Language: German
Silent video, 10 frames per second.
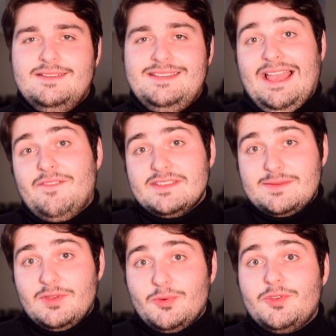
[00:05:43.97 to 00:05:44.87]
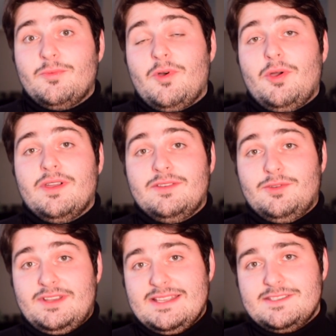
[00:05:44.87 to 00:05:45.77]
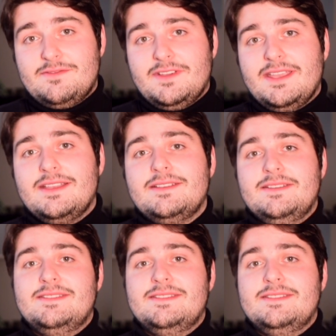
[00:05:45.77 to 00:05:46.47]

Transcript: Die einfachste Methode, um euren Kontrast zu verringern,